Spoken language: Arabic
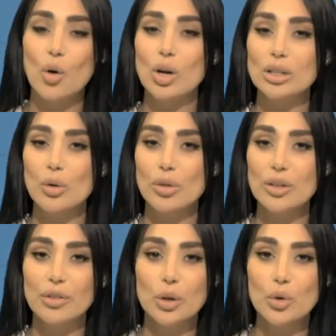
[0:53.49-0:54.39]

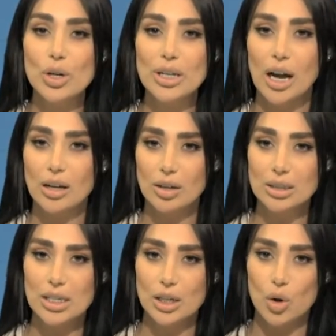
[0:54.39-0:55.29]
وتوظيف كل
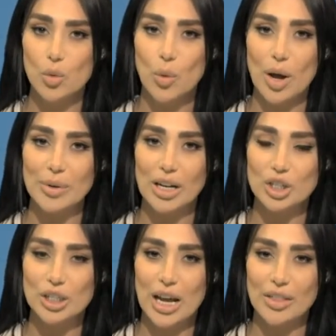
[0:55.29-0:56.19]
عناصر القوة من
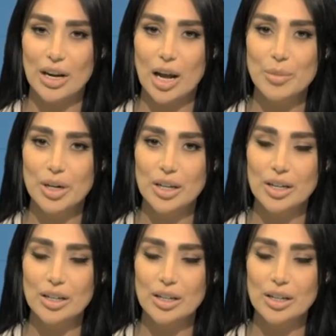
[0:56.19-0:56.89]
أجل هذا الأمر